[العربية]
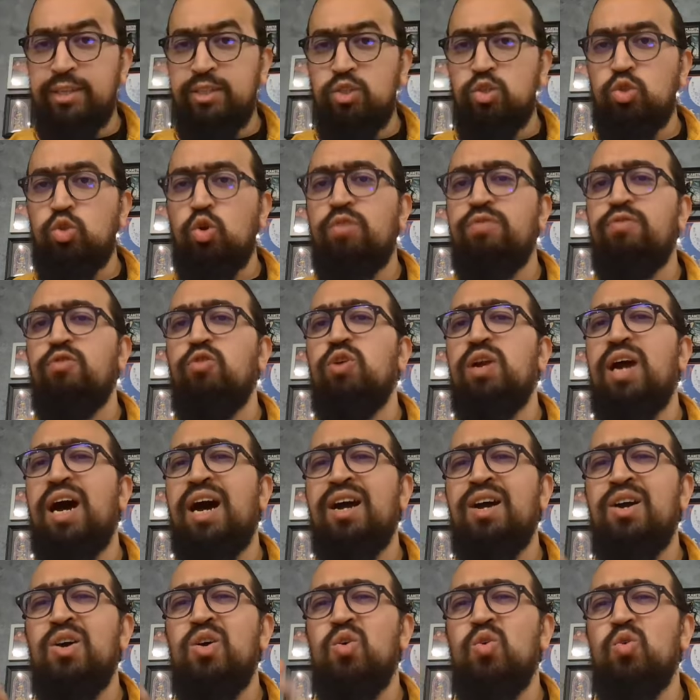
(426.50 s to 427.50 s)

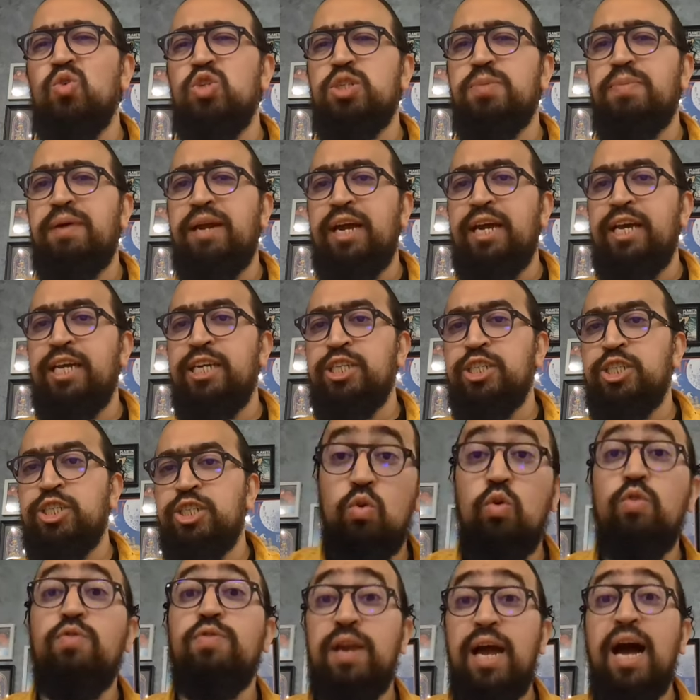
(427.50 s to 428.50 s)
الطفوله وتبريش
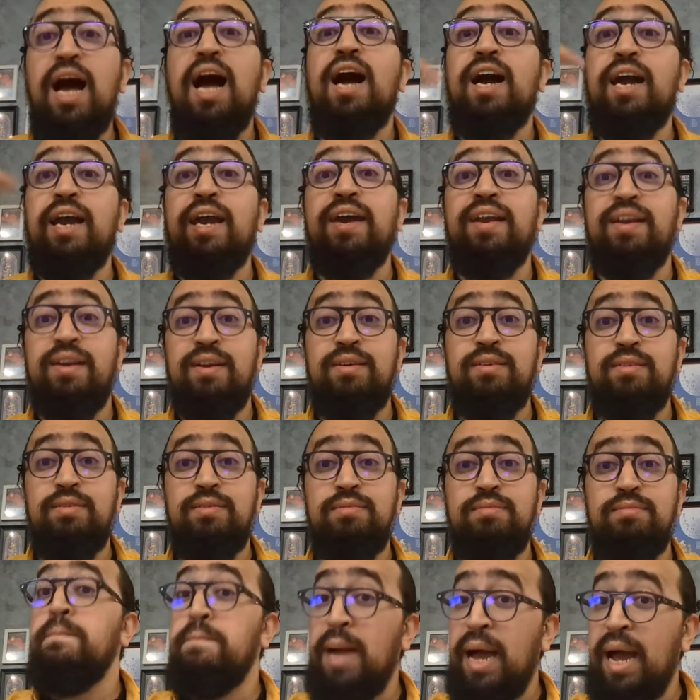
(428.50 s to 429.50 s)
وفي الاخر
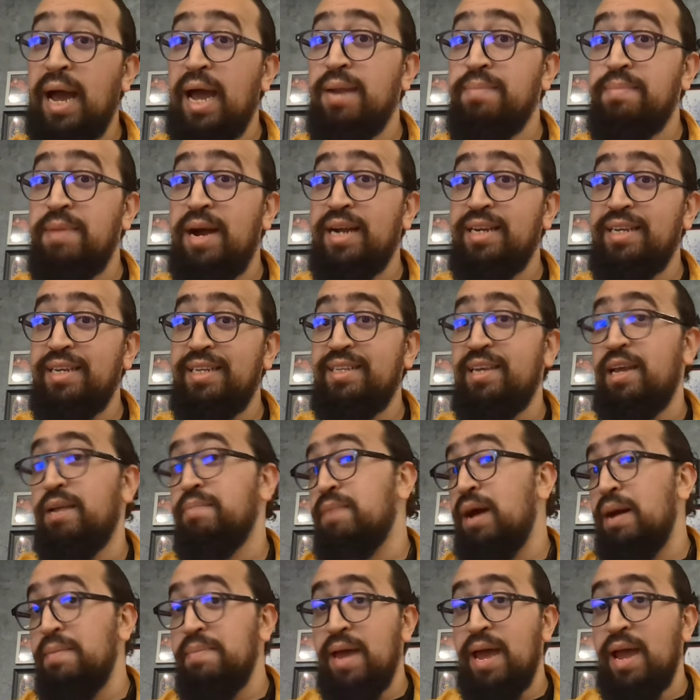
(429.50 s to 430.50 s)
بحال ماني ديال
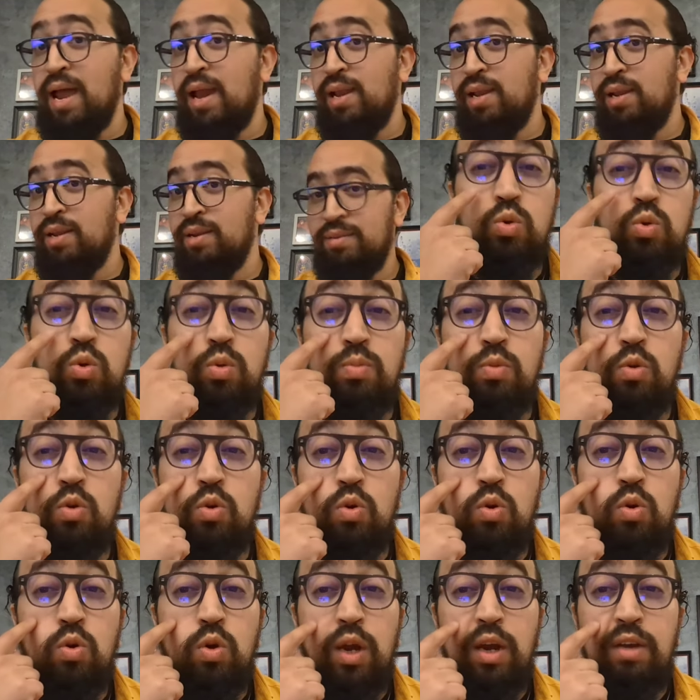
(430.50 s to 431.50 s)
بابل
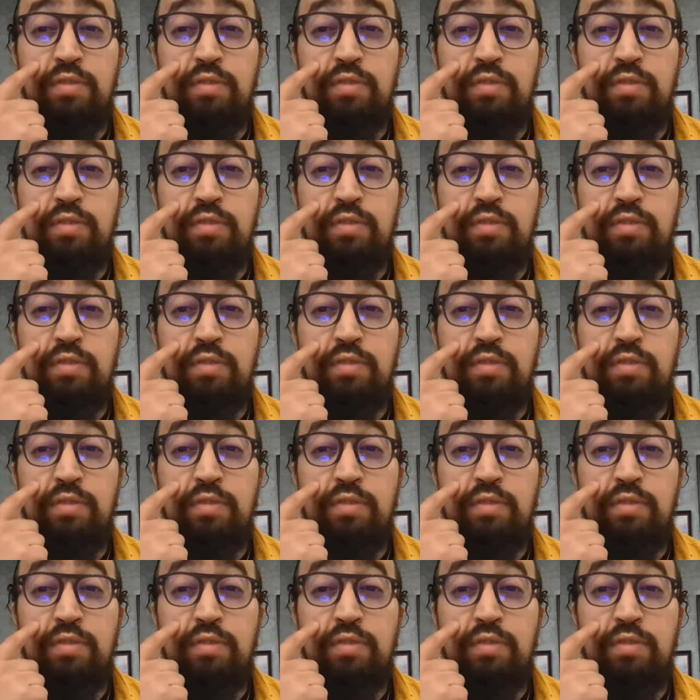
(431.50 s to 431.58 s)
دموع